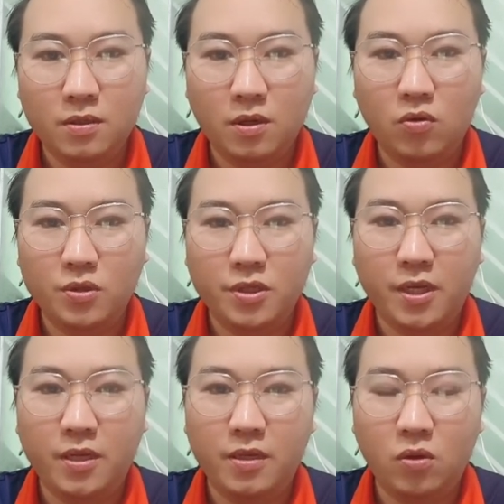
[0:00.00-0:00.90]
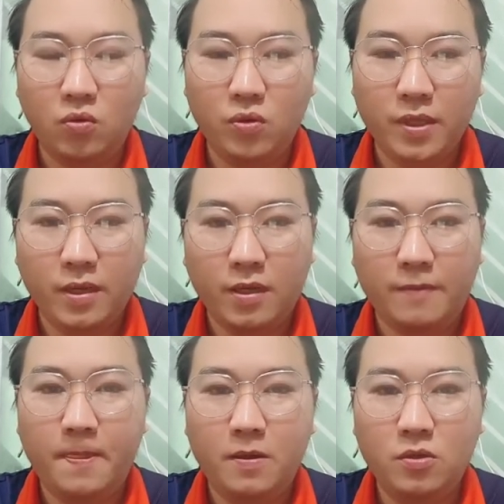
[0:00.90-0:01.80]
tàu lúc chế nửa tàu cũng nhớ lợn
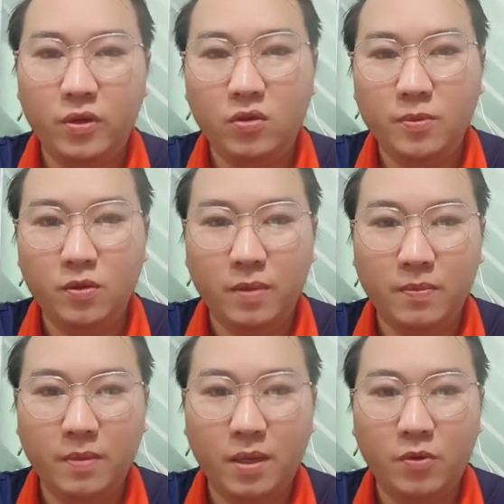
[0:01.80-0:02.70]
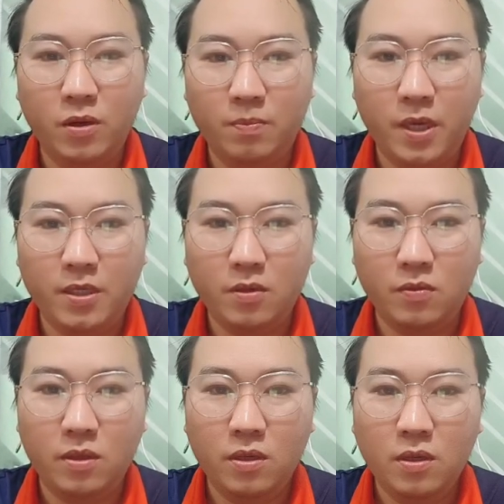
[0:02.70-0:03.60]
chuối tụi mình nhỏ mềm mềm mới lấy
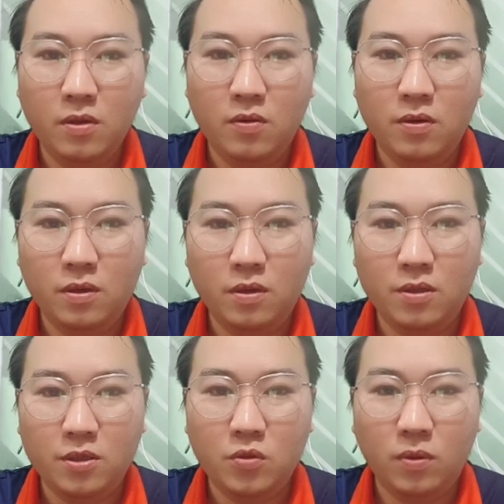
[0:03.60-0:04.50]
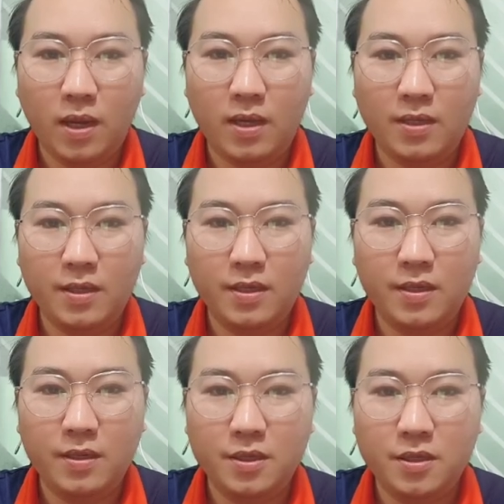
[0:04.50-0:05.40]
xong ôi giờ sùng à thiền
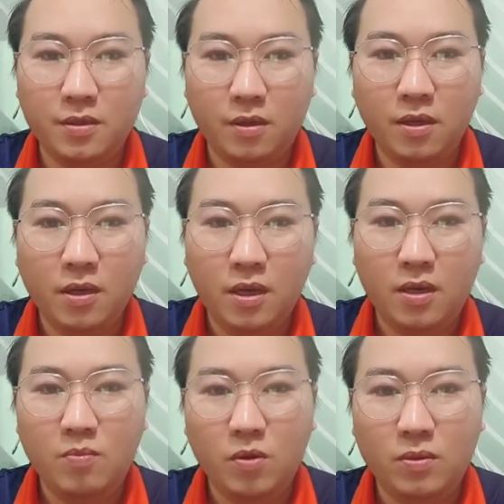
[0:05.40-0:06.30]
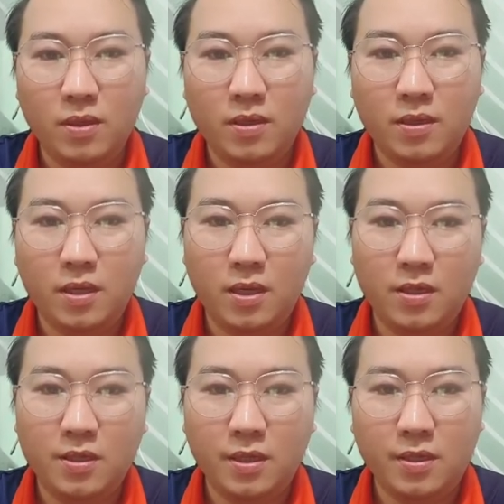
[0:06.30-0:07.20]
là gì giờ hay là mong để
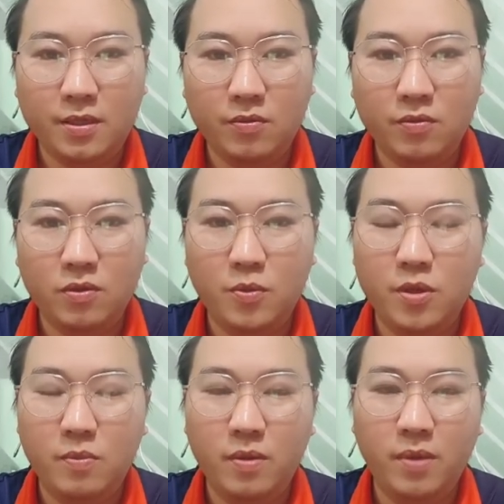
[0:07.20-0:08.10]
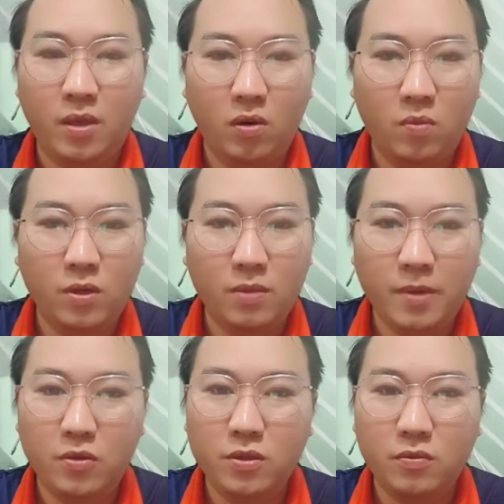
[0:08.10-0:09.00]
thiền sảnh xong tụi mình nhỏ mềm mềm nhỏ có mới lấy
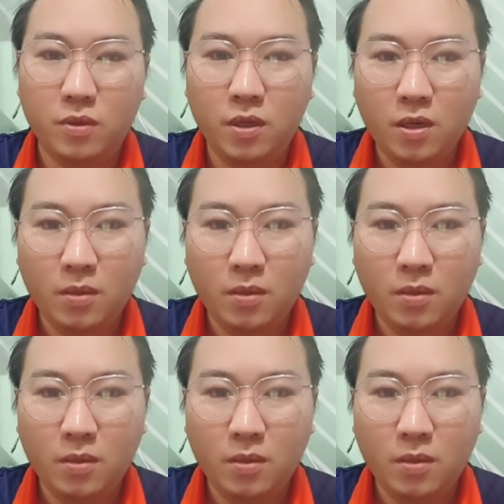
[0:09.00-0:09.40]
bé xong